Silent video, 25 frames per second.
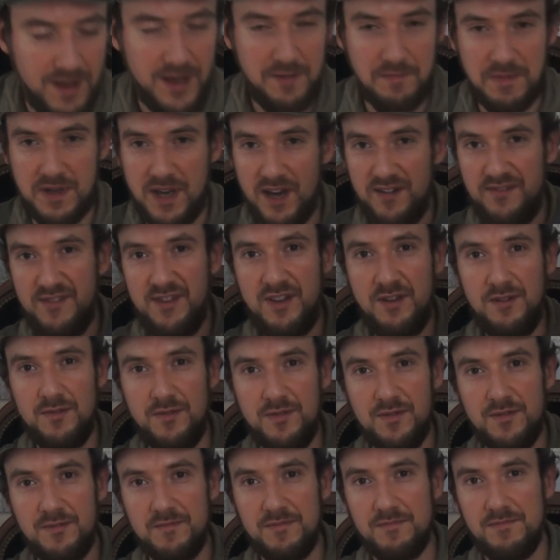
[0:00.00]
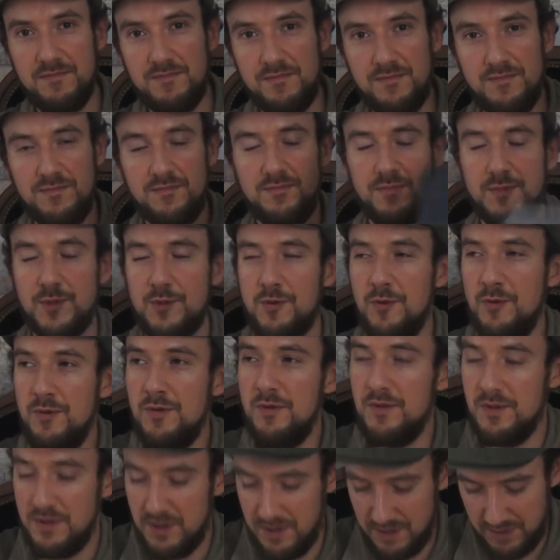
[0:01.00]
MKV, du
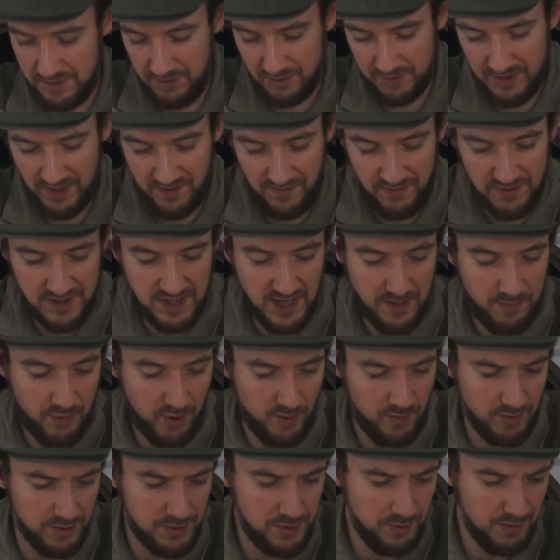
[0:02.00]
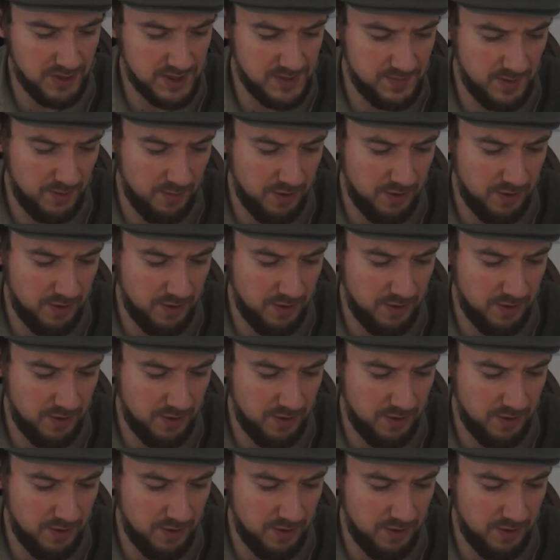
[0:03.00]
coup, euh, dont elle faisait la promotion à ce